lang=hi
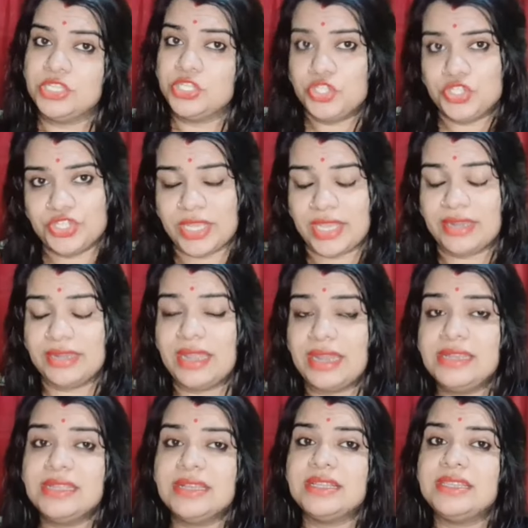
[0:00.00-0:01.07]
जी हाँ
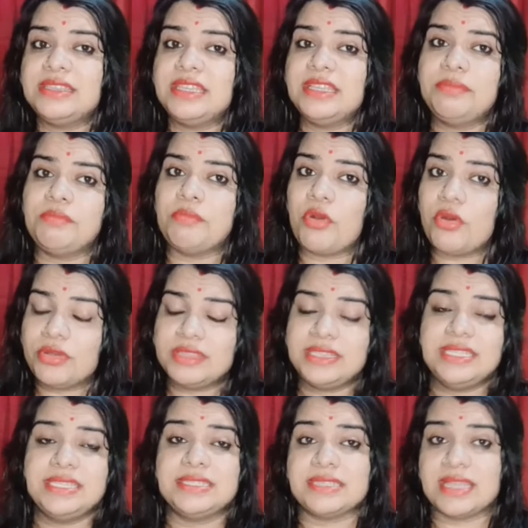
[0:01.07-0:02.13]
नारियल का तेल
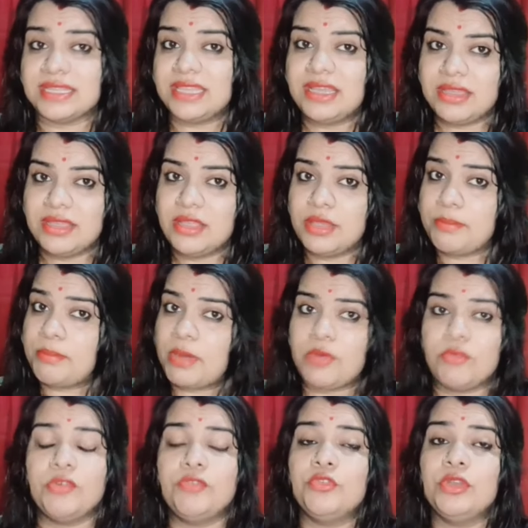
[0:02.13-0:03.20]
बहुत ही ज़्यादा
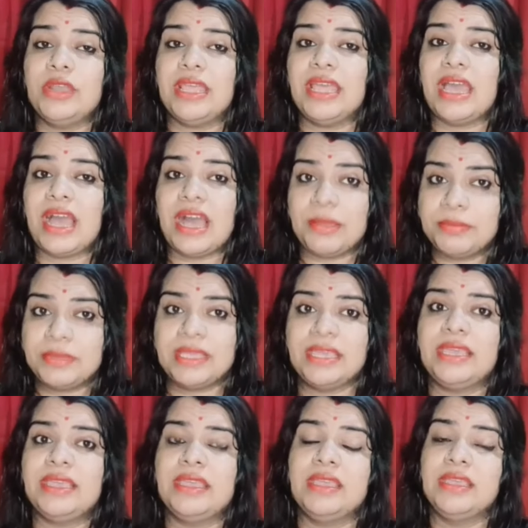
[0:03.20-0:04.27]
पावरफुल है
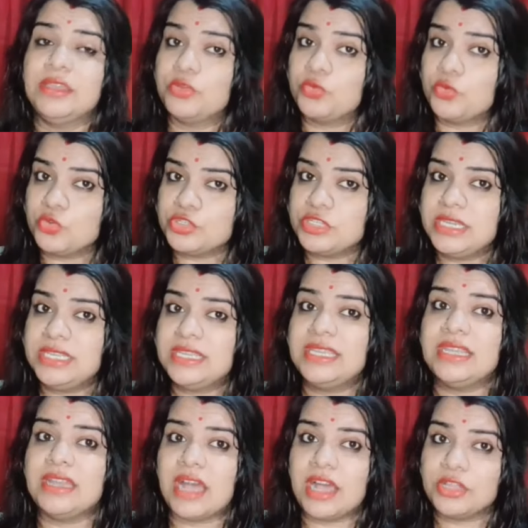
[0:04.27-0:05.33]
आपके खुजली
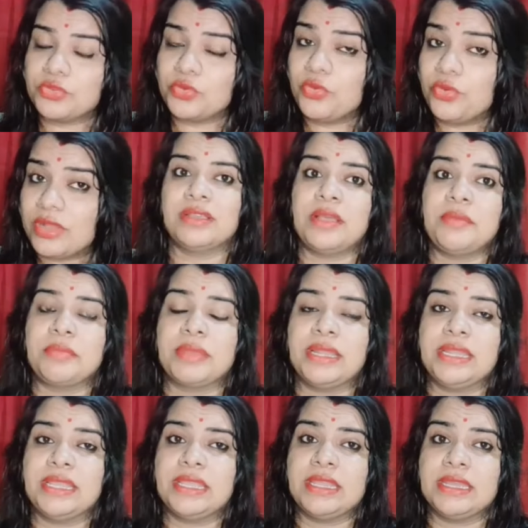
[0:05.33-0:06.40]
की राहत को कम
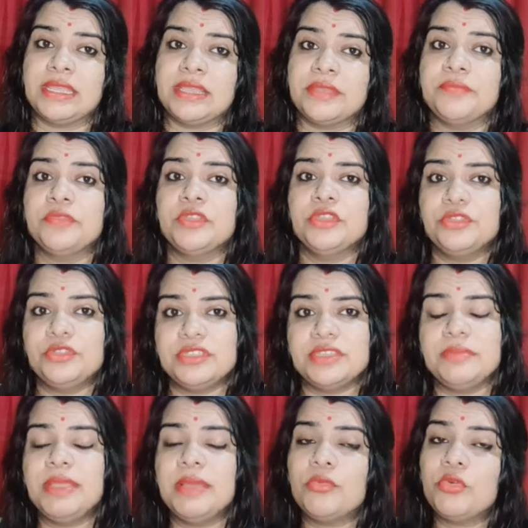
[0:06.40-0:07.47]
करने के लिए तो
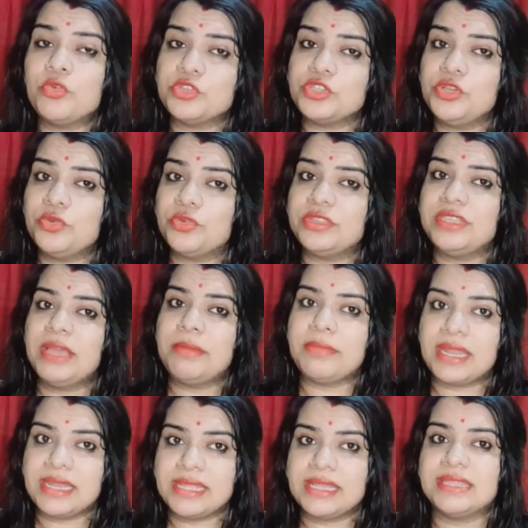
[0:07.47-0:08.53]
जब भी आप खुजली होती है आप
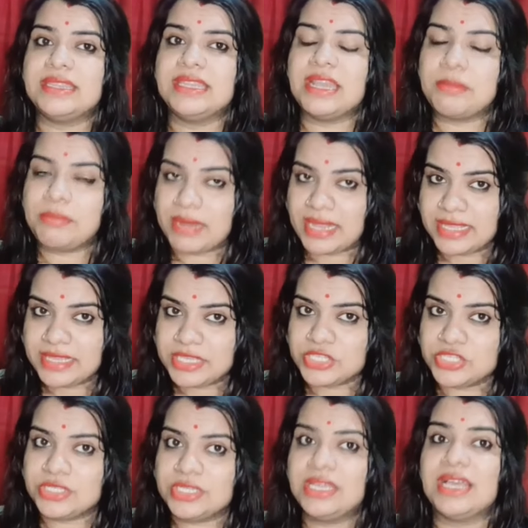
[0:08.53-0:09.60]
नारियल का तेल अप्लाई
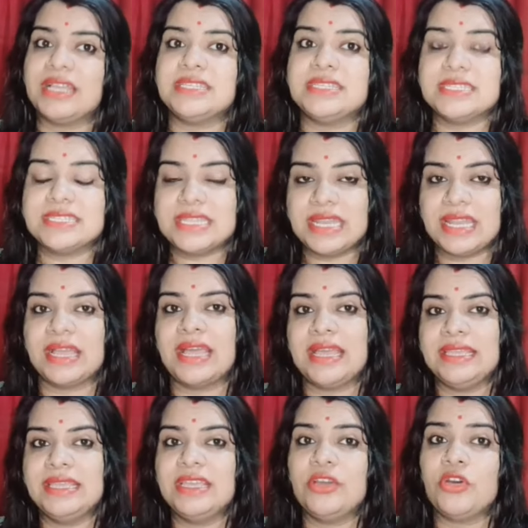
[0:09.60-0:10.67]
कीजिए अच्छे से
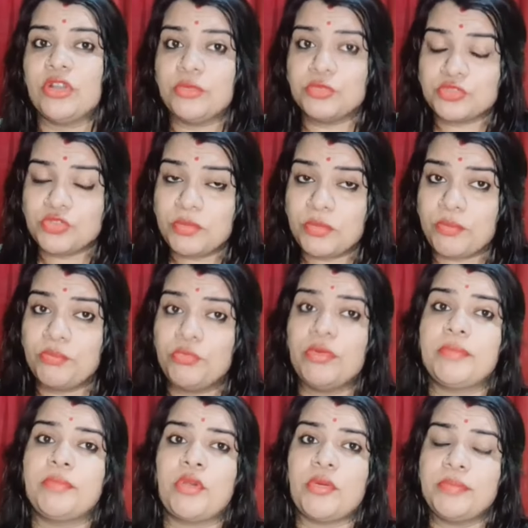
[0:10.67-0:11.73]
लगाइए और उसको
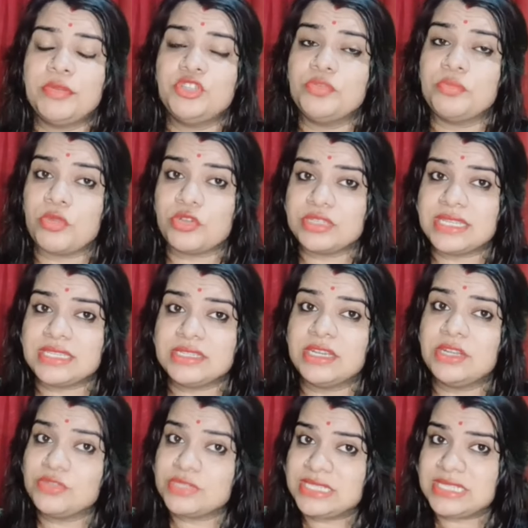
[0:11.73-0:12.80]
प्रॉपर जो
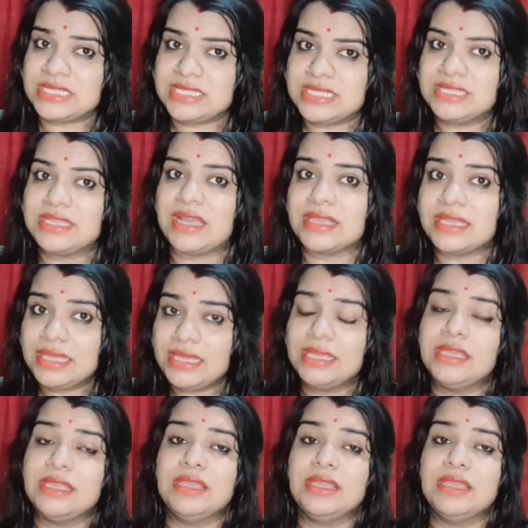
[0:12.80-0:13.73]
मॉइस्चराइज़र है उसे दीजिए ताकि